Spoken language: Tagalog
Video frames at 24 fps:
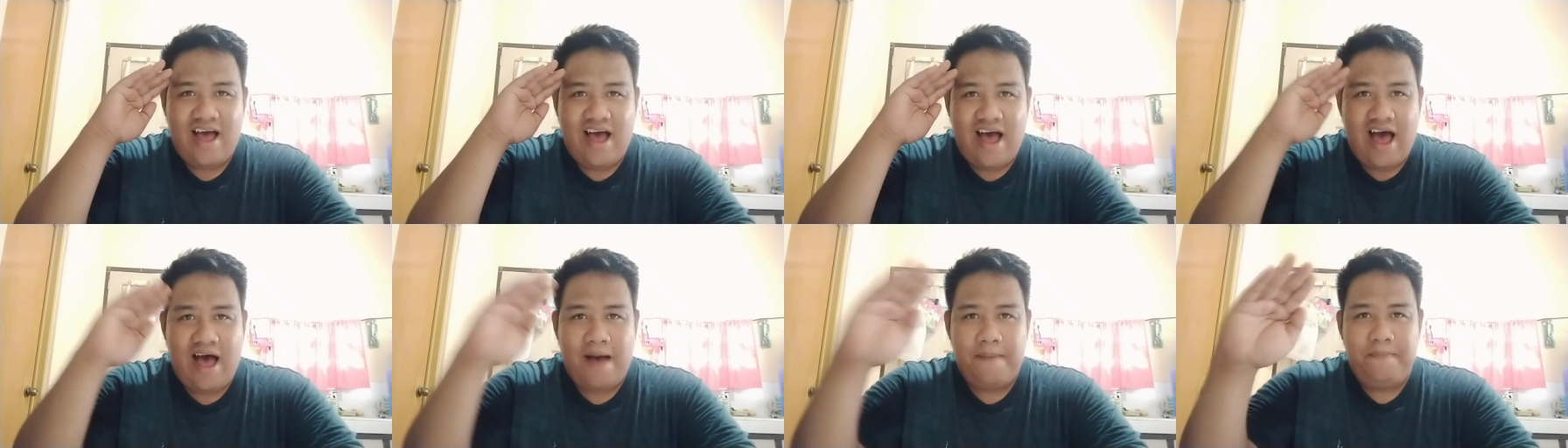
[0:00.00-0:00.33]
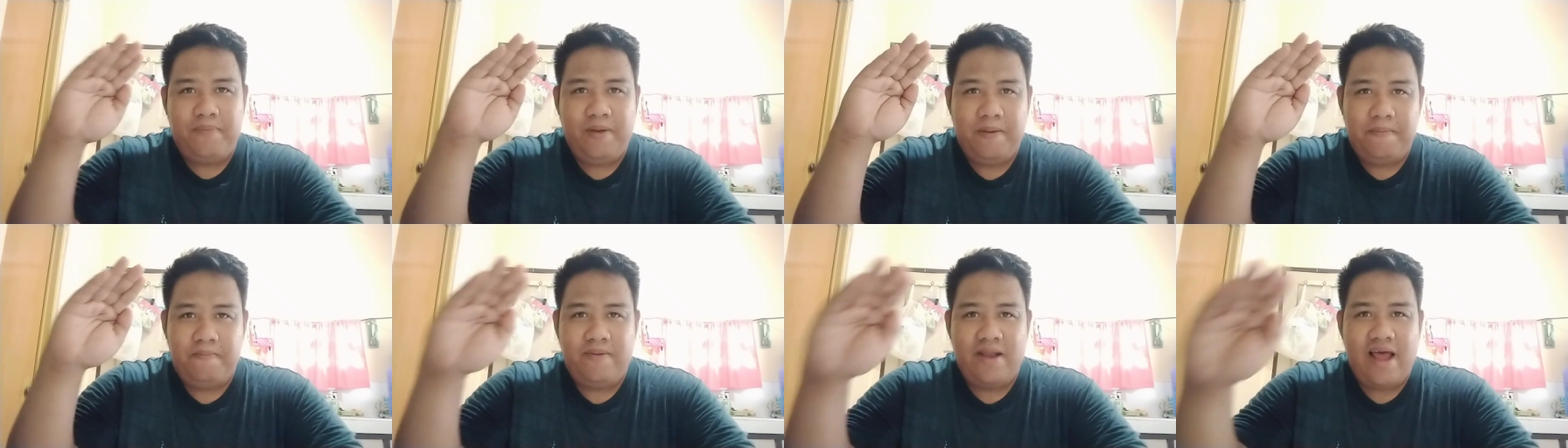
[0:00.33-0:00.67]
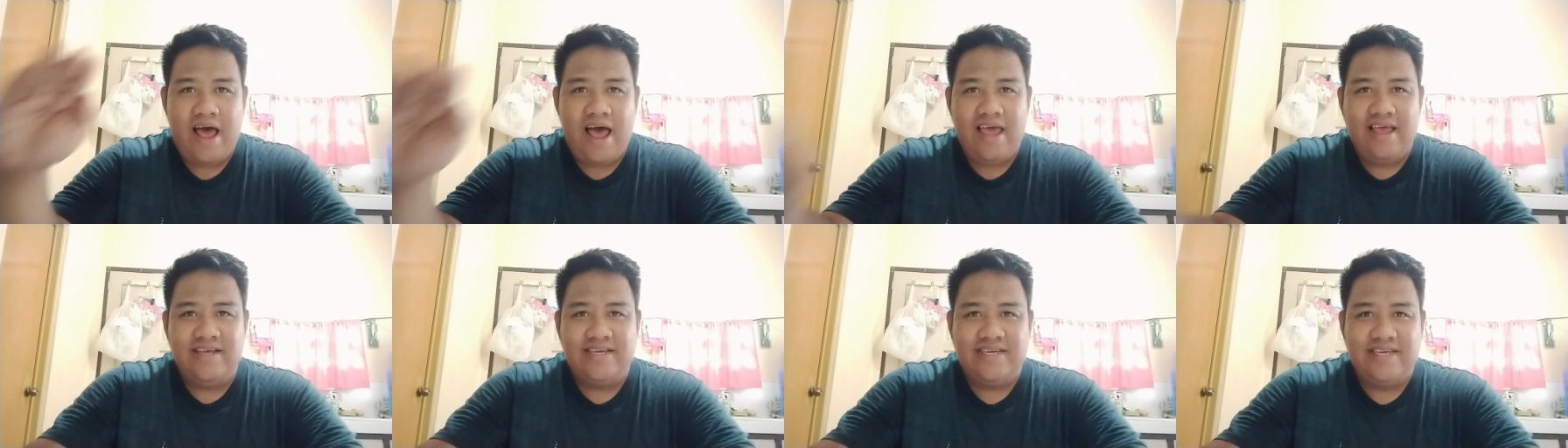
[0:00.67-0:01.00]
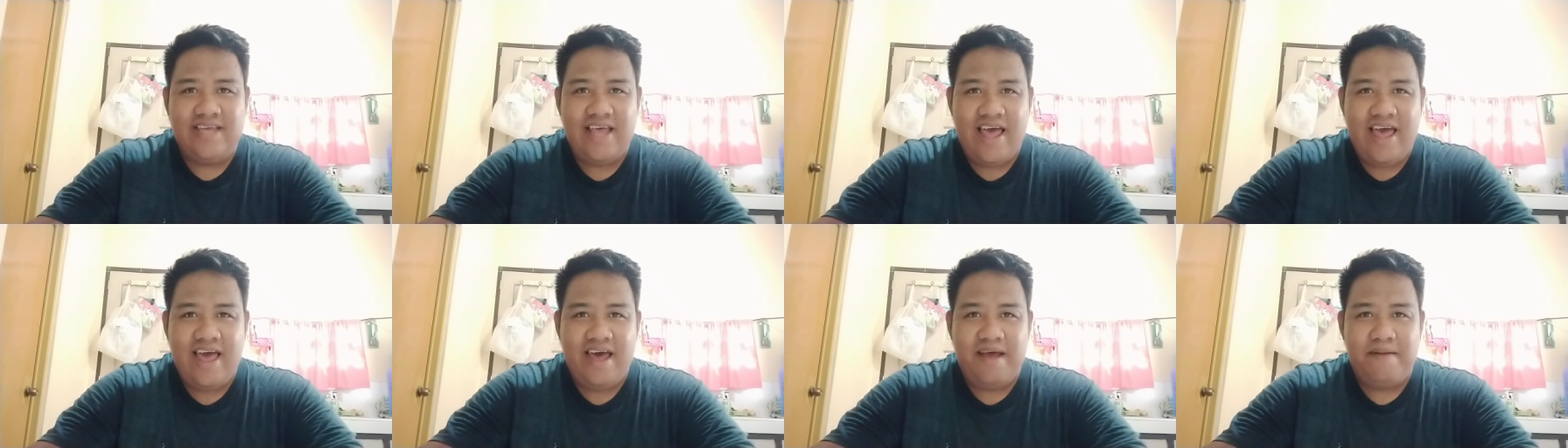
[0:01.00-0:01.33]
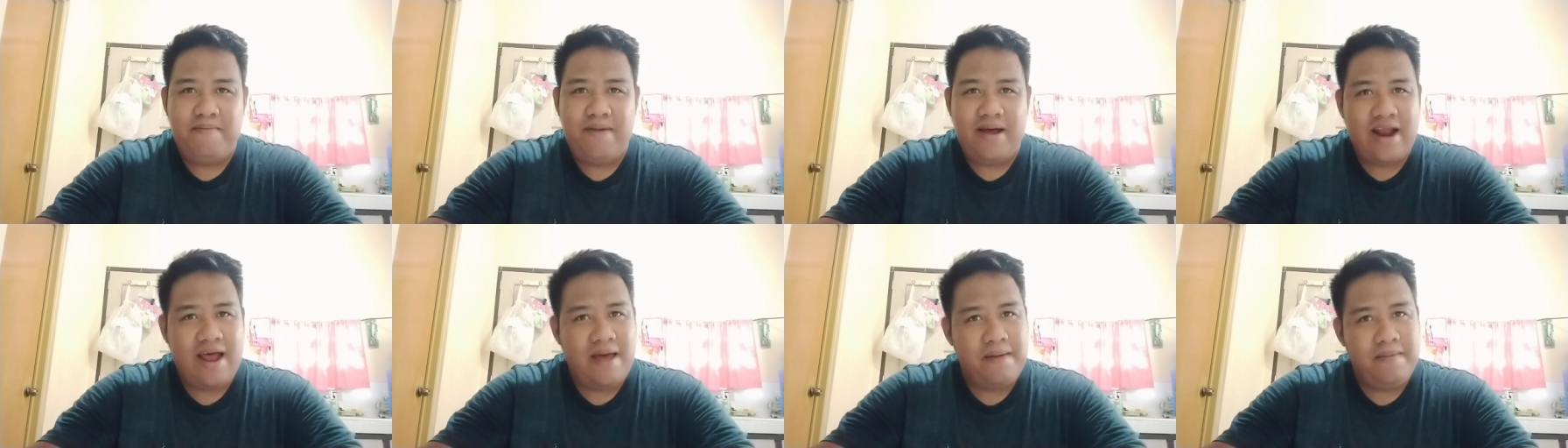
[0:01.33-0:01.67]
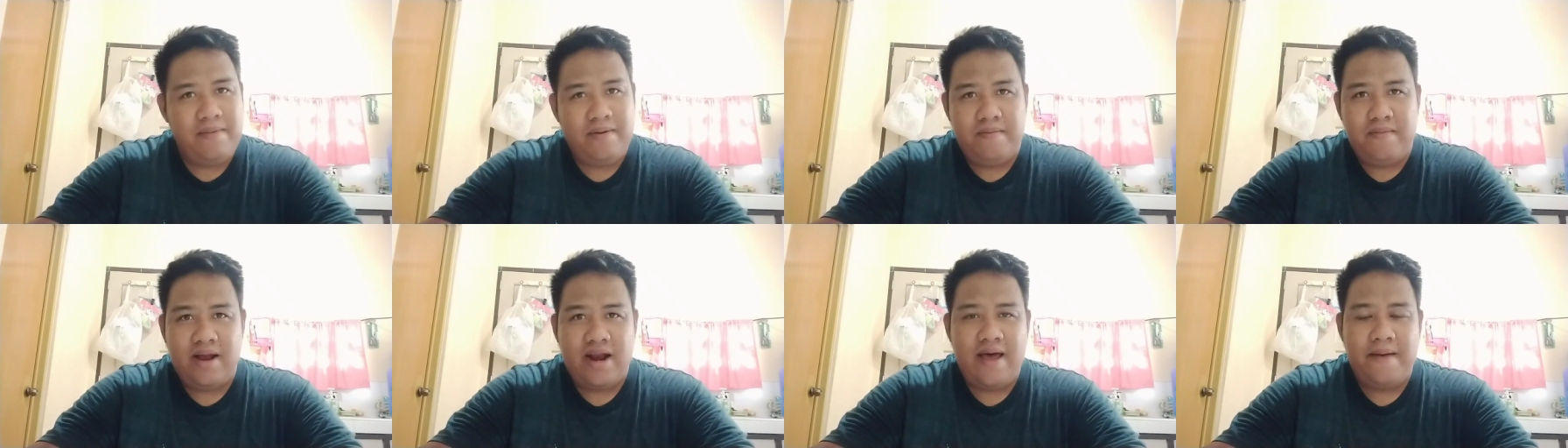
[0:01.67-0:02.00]
Happy flying, sir.
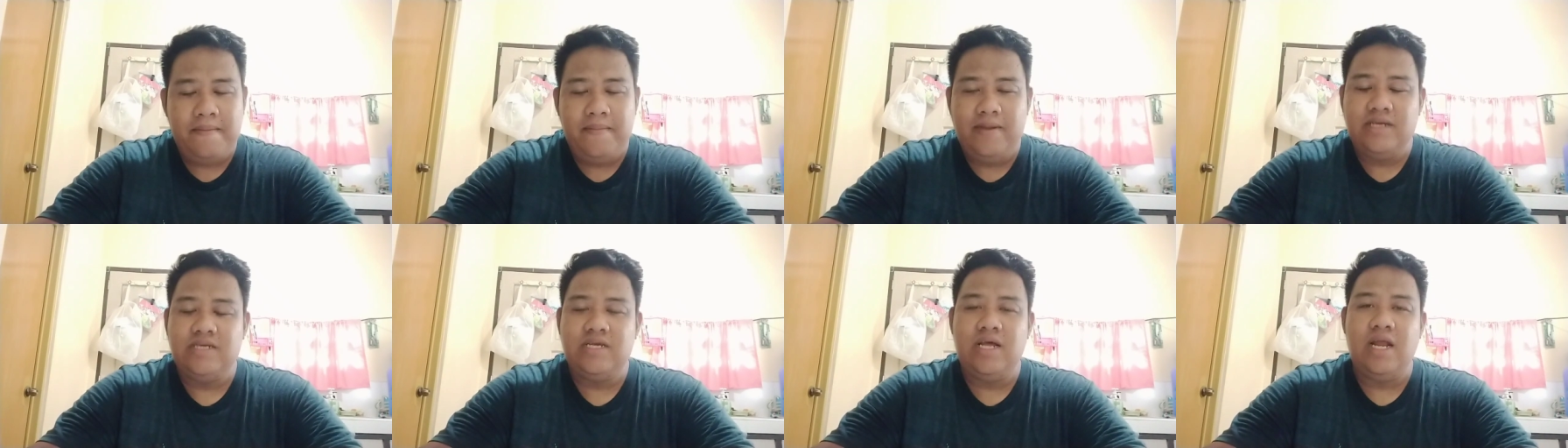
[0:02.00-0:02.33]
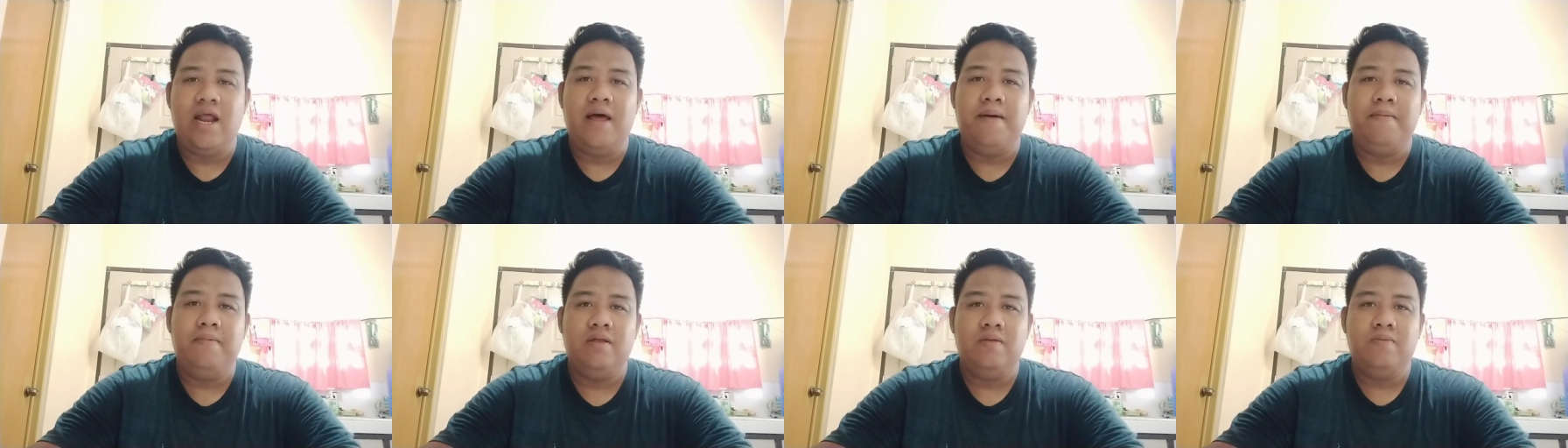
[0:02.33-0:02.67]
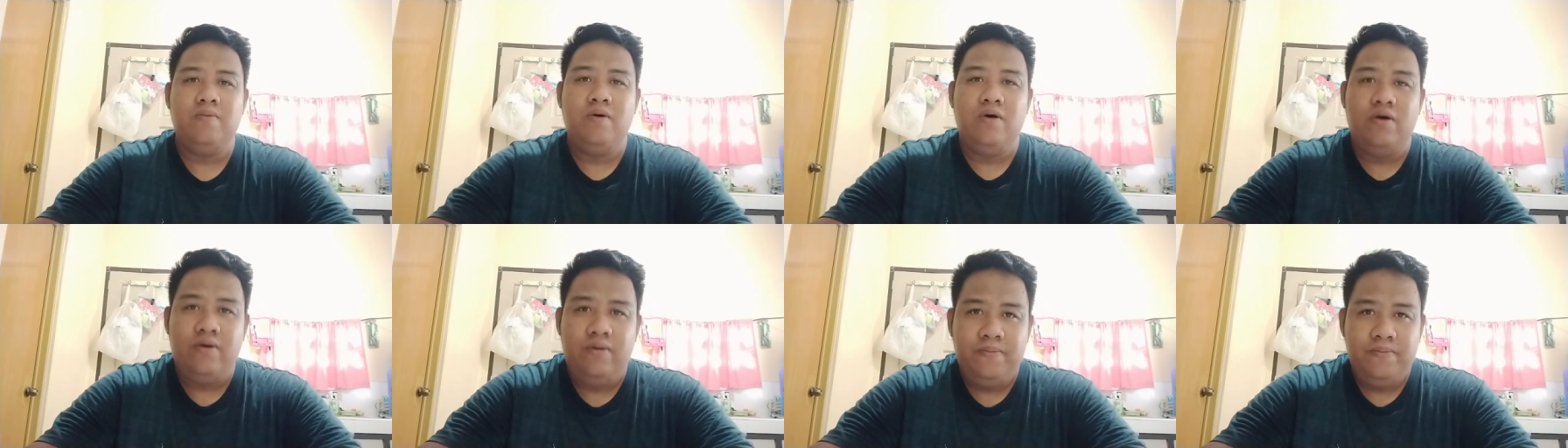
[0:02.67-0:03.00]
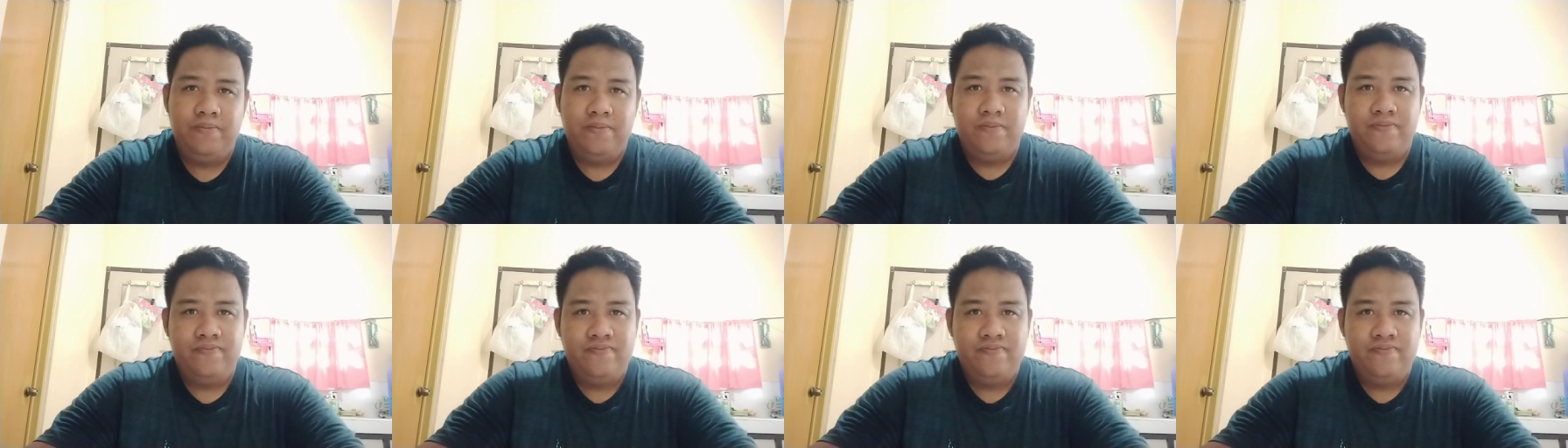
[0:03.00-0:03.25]
Maraming maraming salamat po